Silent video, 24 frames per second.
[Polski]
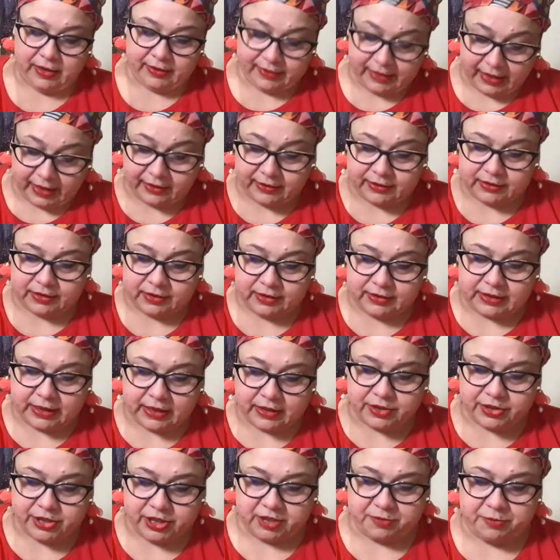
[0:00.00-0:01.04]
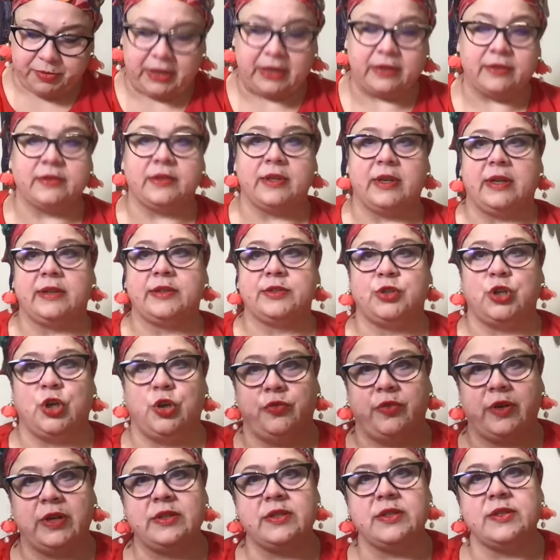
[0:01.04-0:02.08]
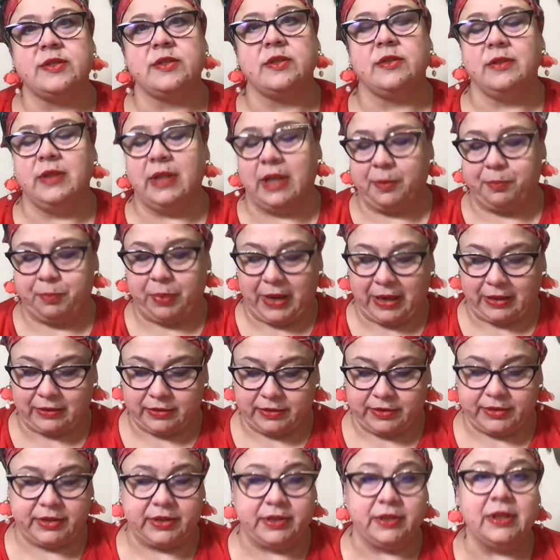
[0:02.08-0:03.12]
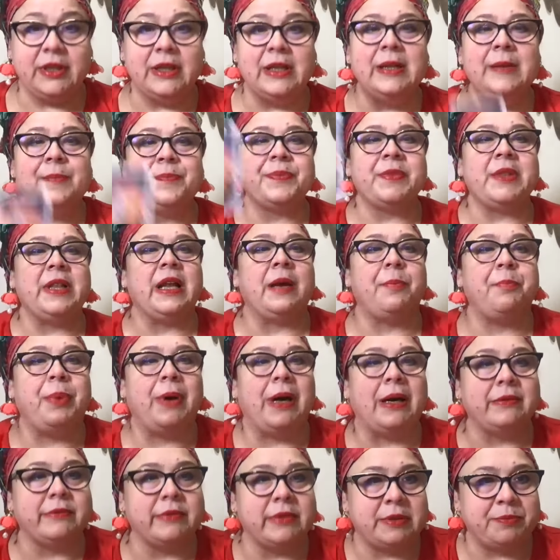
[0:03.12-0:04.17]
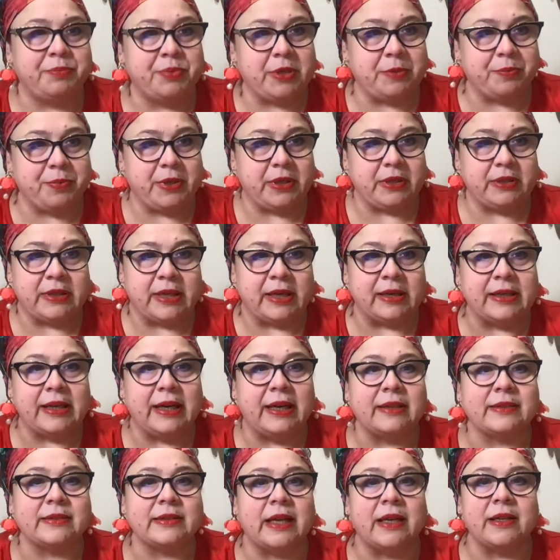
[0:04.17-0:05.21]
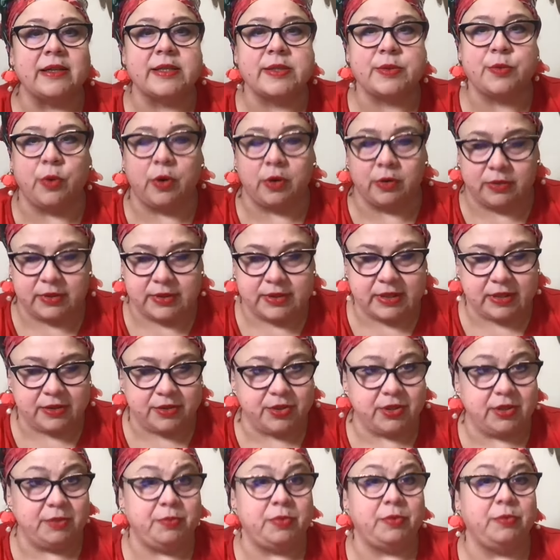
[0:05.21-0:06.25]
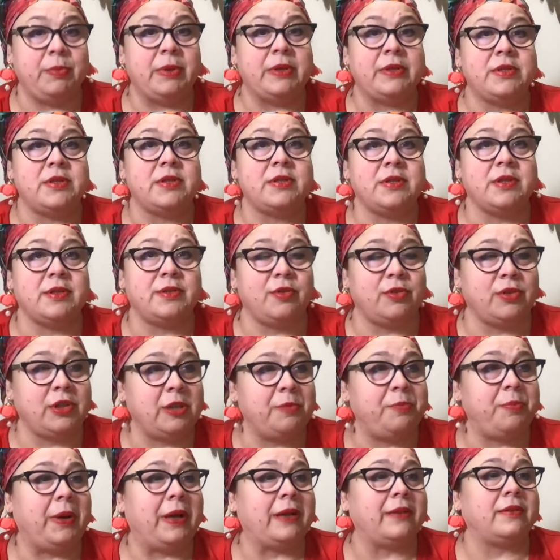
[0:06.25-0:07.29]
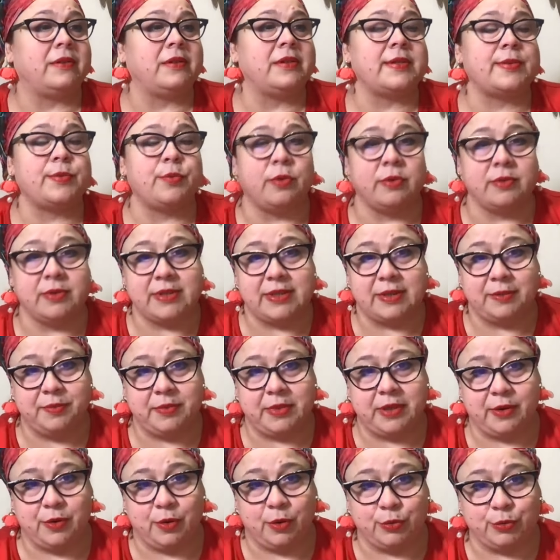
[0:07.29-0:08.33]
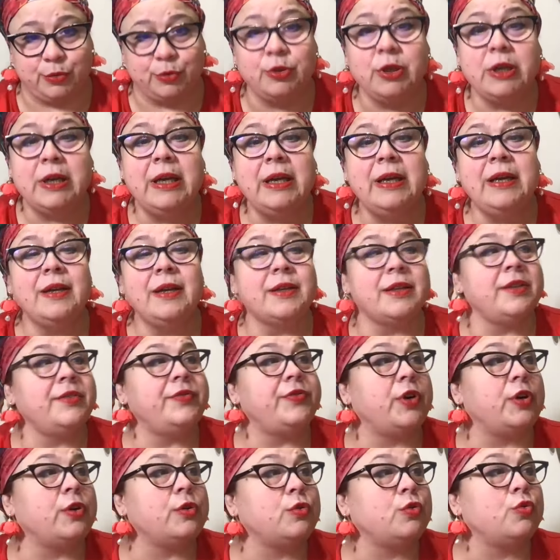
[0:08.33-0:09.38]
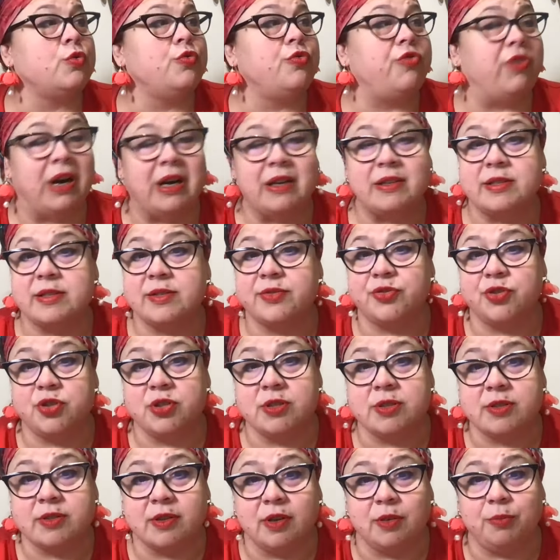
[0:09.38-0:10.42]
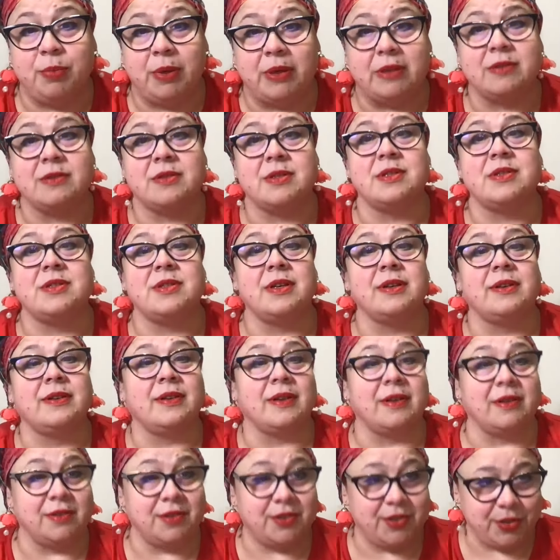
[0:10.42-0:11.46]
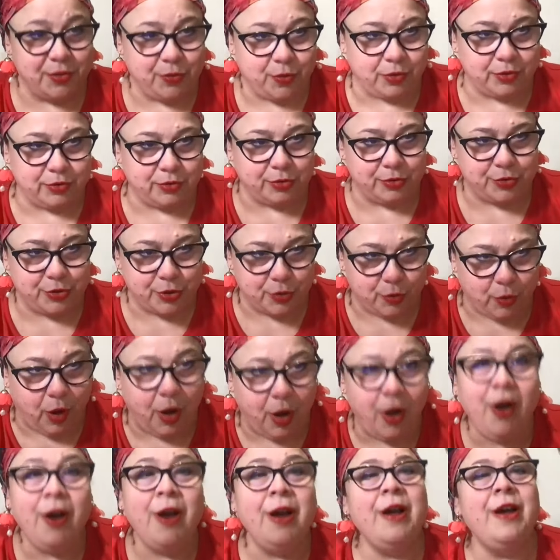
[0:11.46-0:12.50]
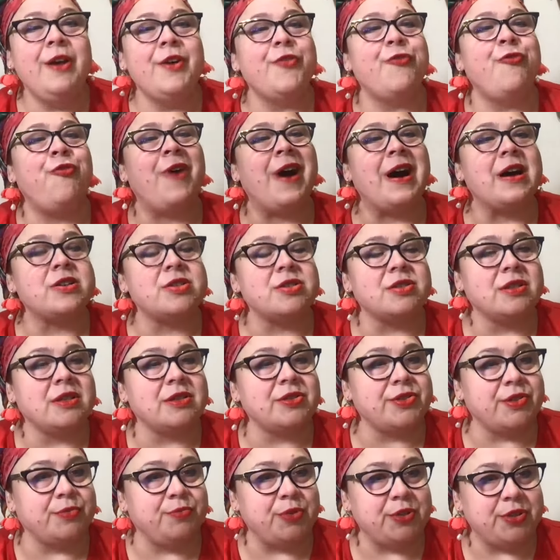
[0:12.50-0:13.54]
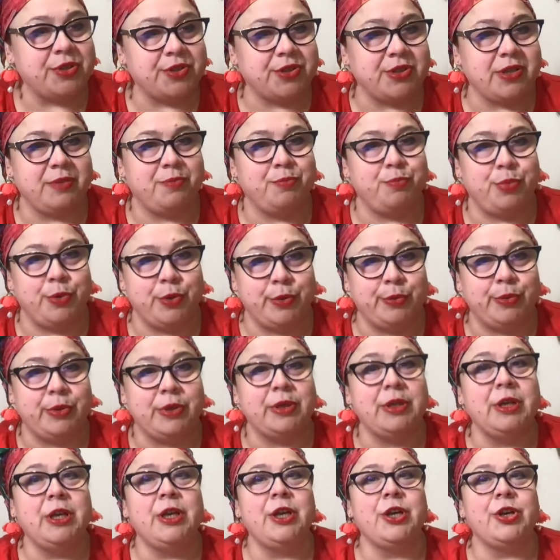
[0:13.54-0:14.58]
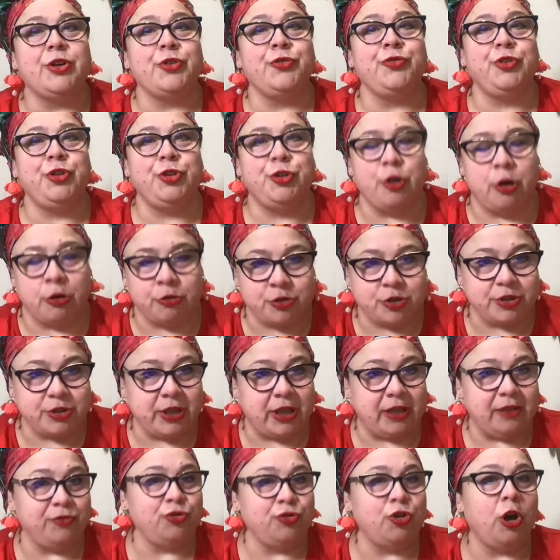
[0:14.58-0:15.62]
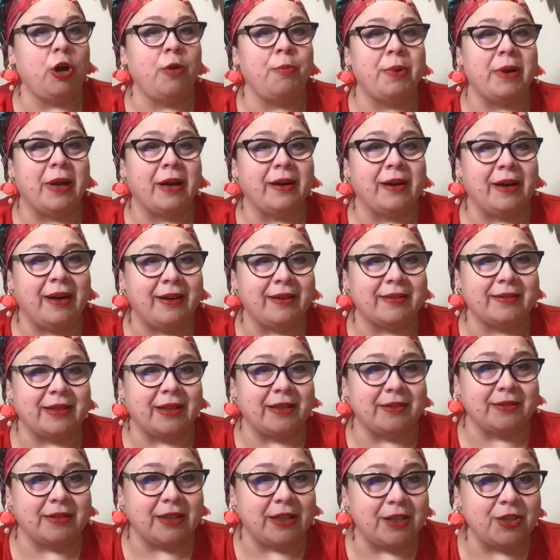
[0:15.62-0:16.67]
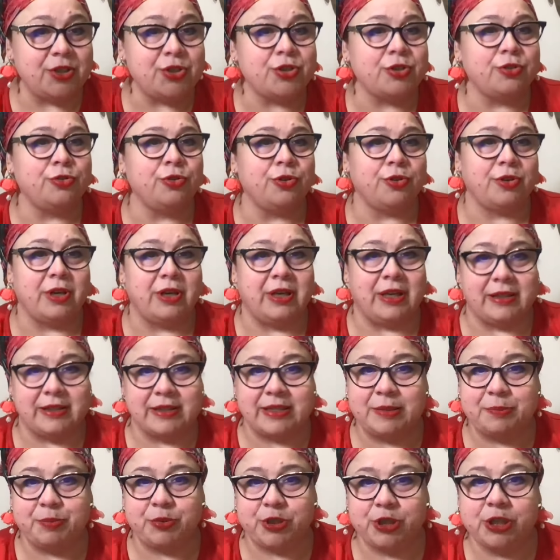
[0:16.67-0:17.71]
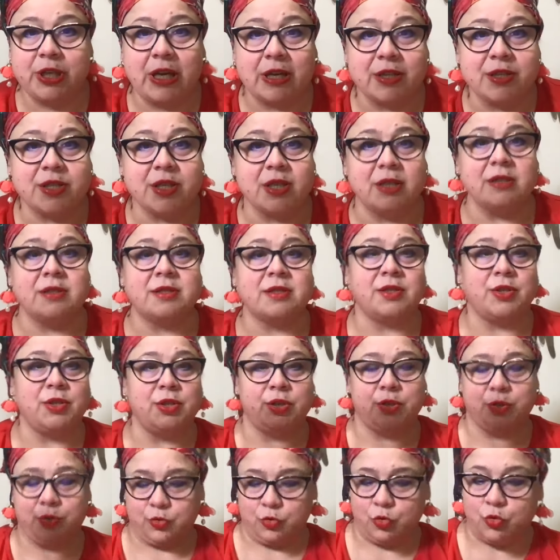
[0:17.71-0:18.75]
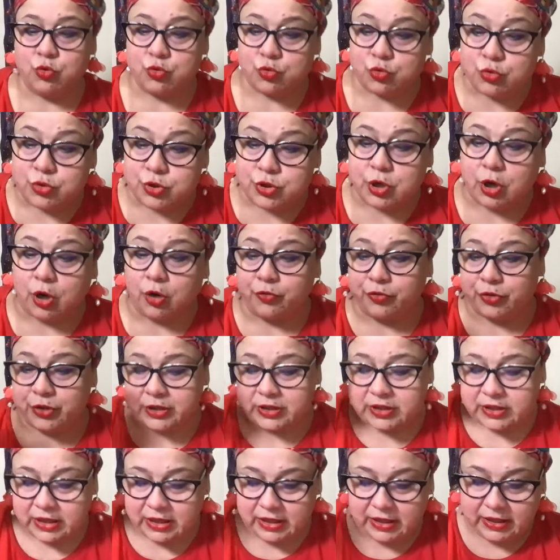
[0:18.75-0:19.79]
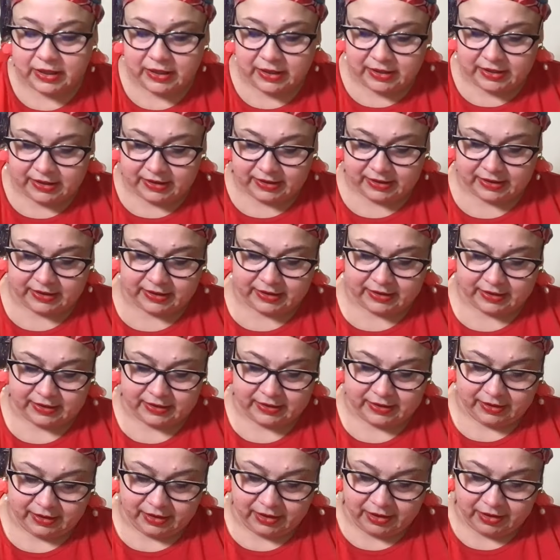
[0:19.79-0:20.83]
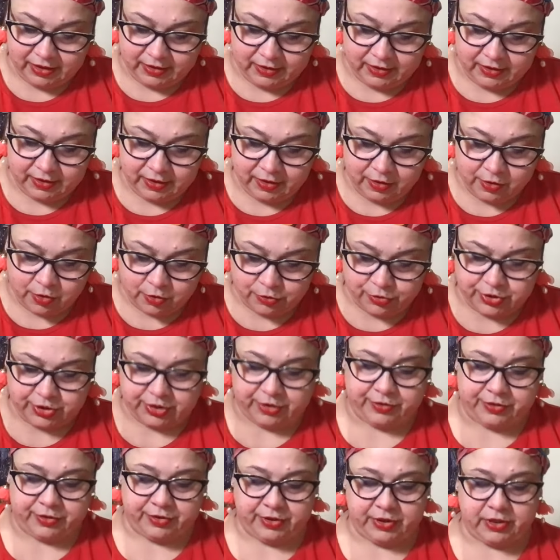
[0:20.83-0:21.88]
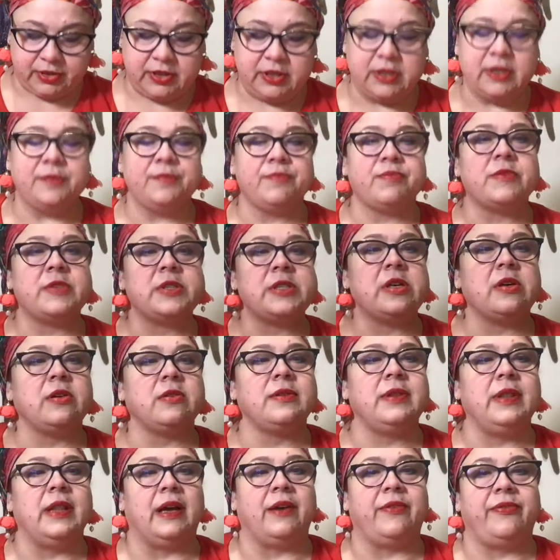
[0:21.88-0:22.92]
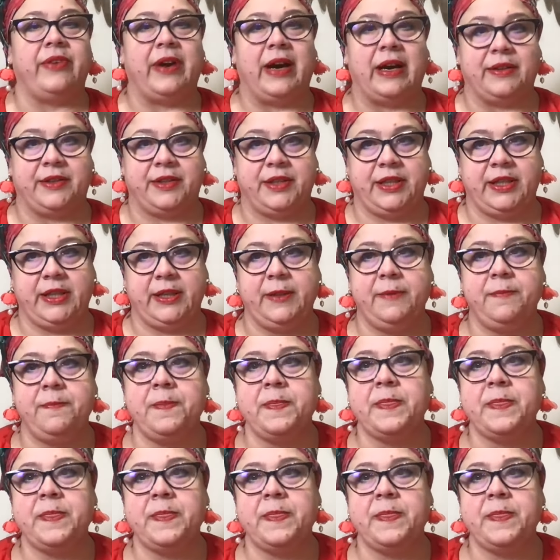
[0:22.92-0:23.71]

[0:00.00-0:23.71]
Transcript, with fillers: Tak i tak trzeba traktować. Co dla panny? Dla panny przepiękna karta słońce, czyli będziecie, drogie panny, słońcem narodu i wokół was wszystko będzie się kręciło, toczyło. Ważne, żebyście były widoczne. Dobra karta też do relacji przyjacielskich, uczuciowych e, i rodzinnych. Co dla wagi?